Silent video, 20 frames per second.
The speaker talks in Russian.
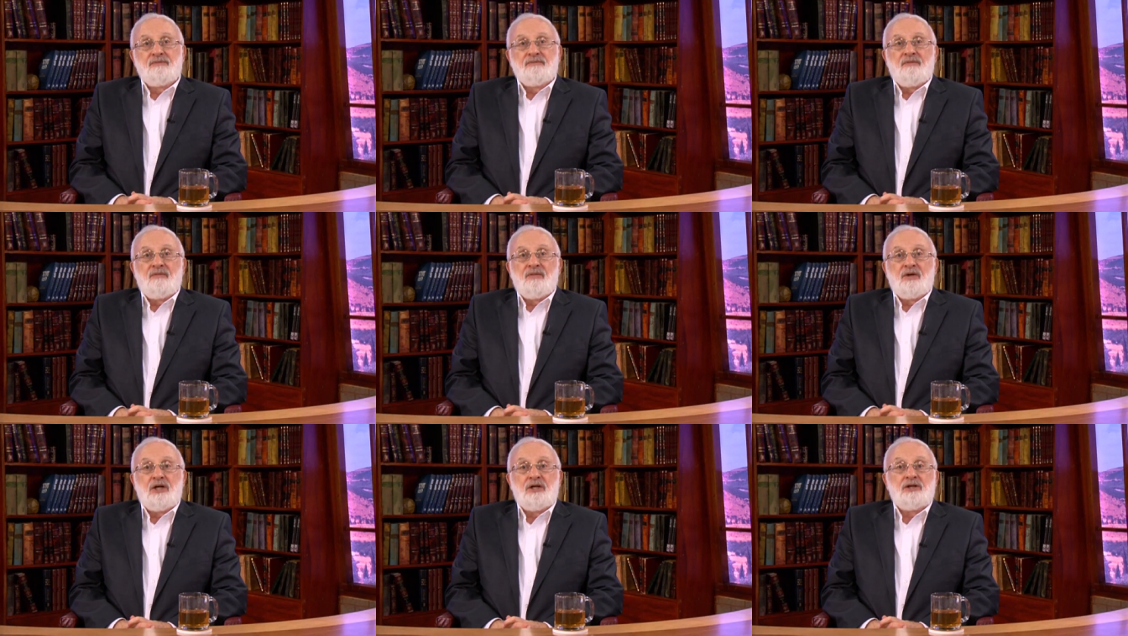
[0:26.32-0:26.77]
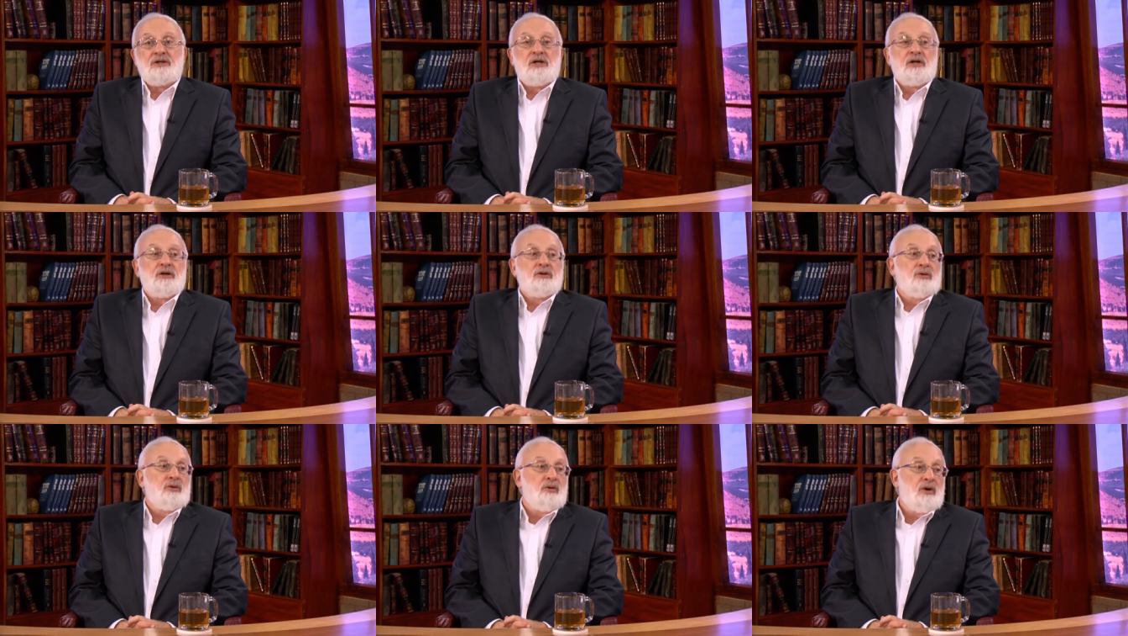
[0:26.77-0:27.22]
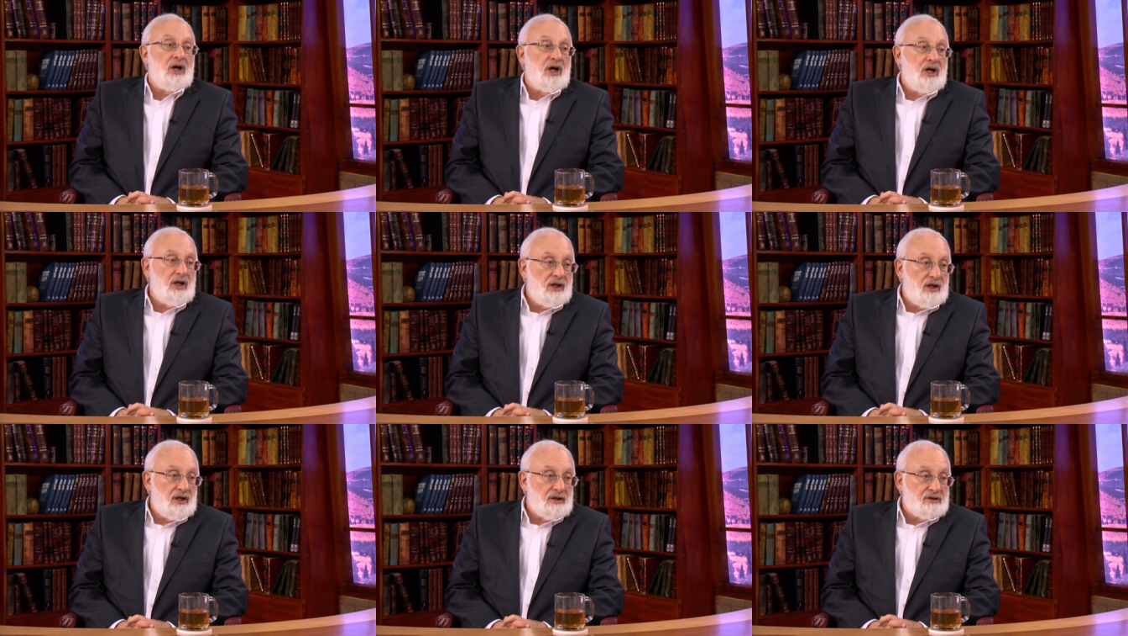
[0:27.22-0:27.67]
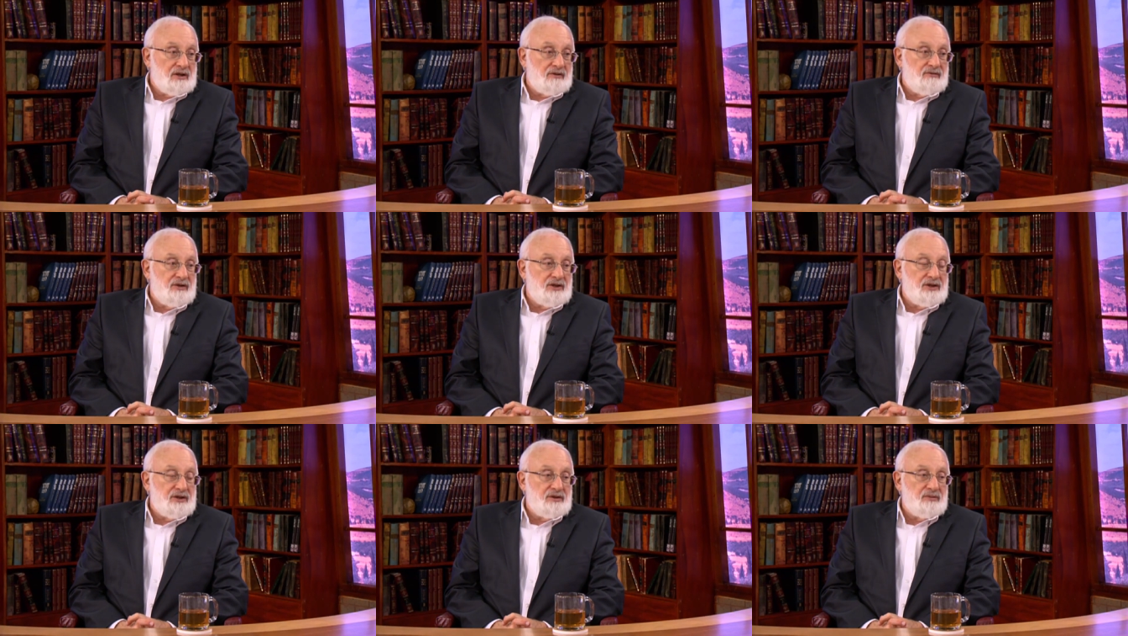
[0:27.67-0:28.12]
– интеллектуальная
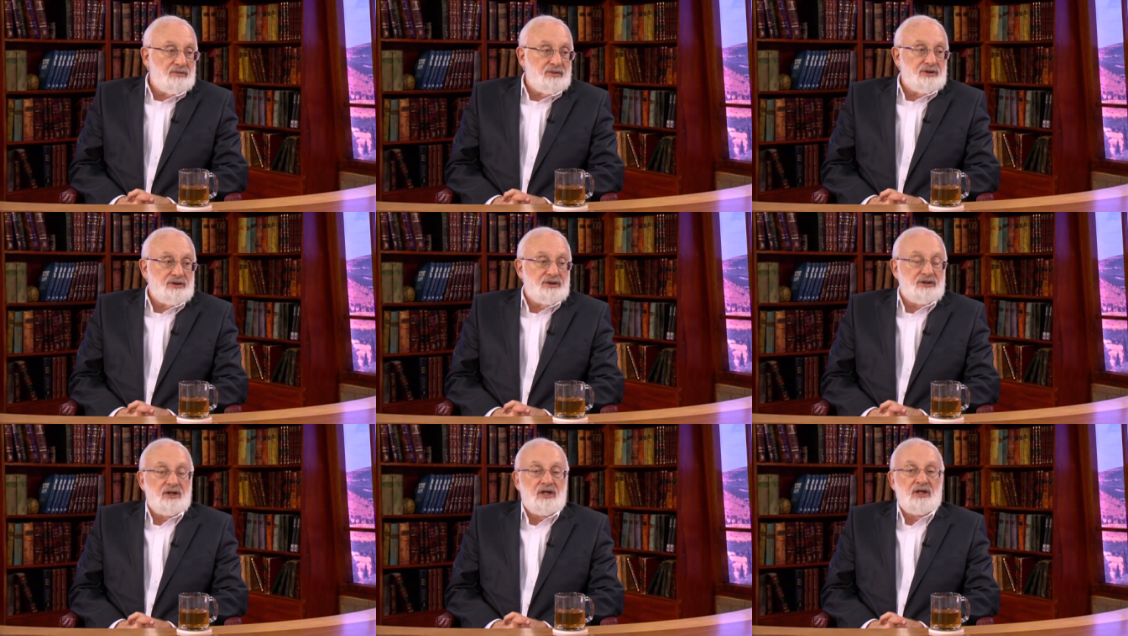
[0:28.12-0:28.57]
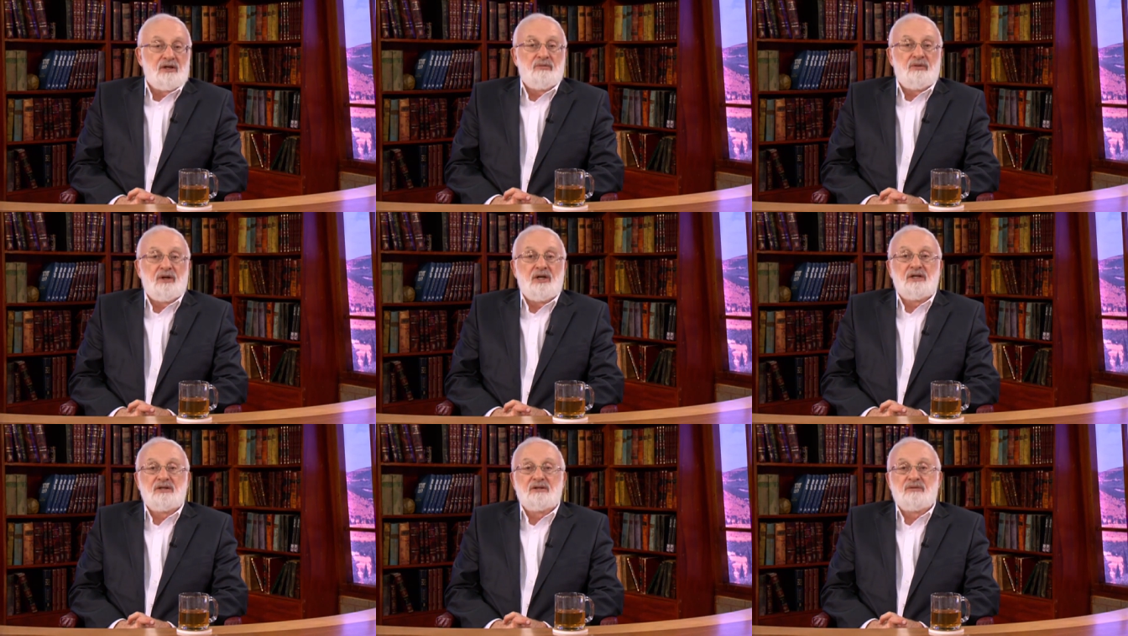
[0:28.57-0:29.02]
зависимость или